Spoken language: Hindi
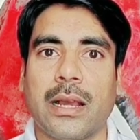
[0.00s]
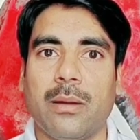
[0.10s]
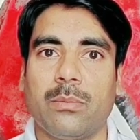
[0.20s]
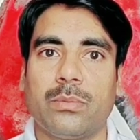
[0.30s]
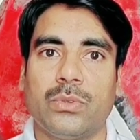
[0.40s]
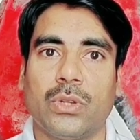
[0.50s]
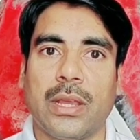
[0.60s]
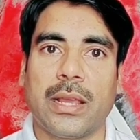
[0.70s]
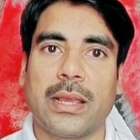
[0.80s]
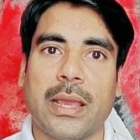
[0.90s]
काम जो
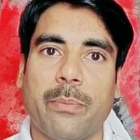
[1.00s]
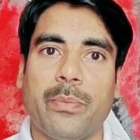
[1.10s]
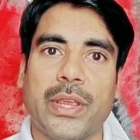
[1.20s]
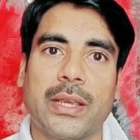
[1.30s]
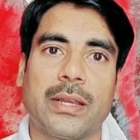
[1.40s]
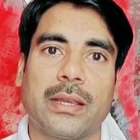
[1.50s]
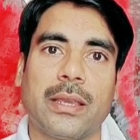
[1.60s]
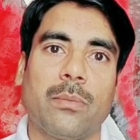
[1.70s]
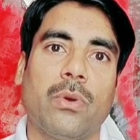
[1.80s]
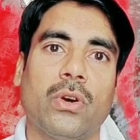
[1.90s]
है गैपिंग
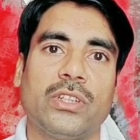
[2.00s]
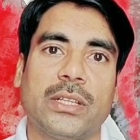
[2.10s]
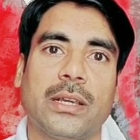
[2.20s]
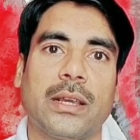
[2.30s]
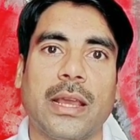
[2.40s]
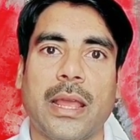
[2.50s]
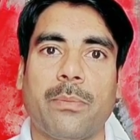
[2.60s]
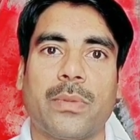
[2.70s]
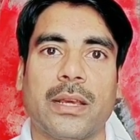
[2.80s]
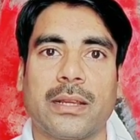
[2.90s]
करके बहुत ज़्यादा
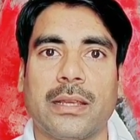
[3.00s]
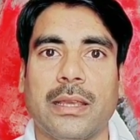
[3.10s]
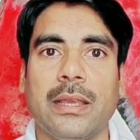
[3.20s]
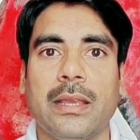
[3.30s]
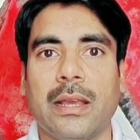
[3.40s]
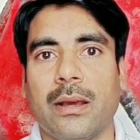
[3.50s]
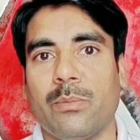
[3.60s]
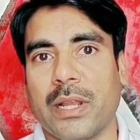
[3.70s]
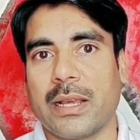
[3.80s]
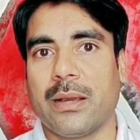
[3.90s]
गैप करके
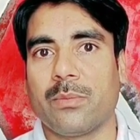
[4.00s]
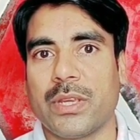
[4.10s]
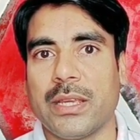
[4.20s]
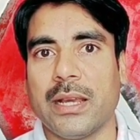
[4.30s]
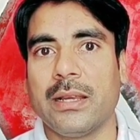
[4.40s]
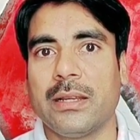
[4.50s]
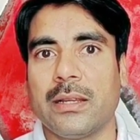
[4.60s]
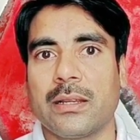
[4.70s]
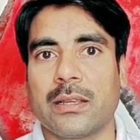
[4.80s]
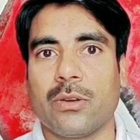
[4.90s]
हमने काम किया
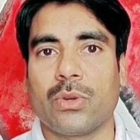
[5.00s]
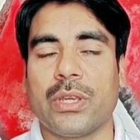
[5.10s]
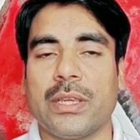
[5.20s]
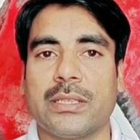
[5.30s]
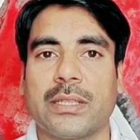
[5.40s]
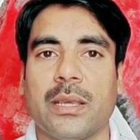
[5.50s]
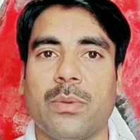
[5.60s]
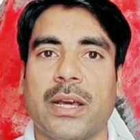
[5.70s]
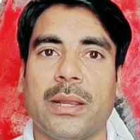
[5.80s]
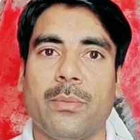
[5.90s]
क्योंकि इसके
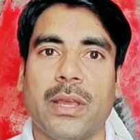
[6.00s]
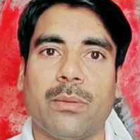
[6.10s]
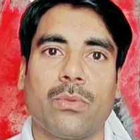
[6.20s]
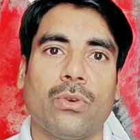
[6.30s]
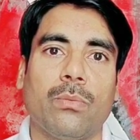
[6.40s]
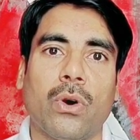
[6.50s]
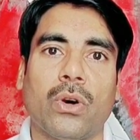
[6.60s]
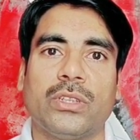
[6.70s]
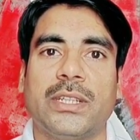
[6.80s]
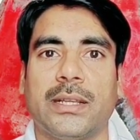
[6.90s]
बारे में हमको
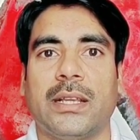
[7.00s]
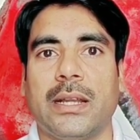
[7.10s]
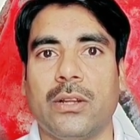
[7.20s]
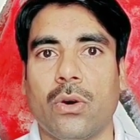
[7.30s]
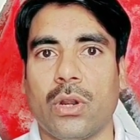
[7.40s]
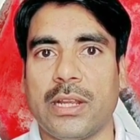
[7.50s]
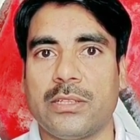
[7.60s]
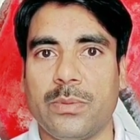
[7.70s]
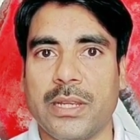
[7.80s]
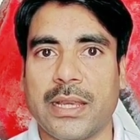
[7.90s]
बहुत ज़्यादा
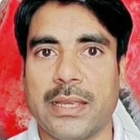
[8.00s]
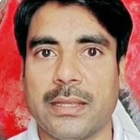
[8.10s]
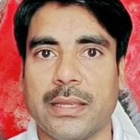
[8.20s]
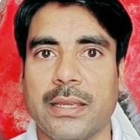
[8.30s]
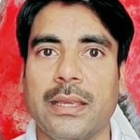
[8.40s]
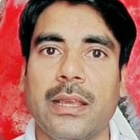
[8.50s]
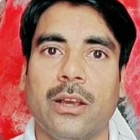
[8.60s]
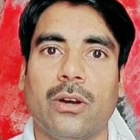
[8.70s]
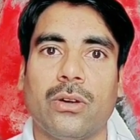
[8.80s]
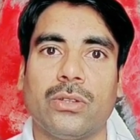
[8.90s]
नॉलेज भी नहीं थी
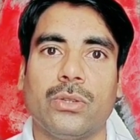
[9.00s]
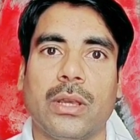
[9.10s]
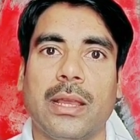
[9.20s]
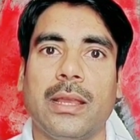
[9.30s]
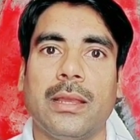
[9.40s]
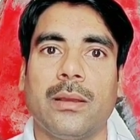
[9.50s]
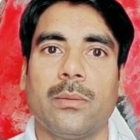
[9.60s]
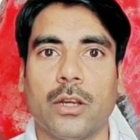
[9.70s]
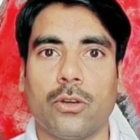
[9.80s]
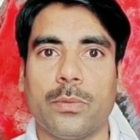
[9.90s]
और जो है
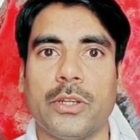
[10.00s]
और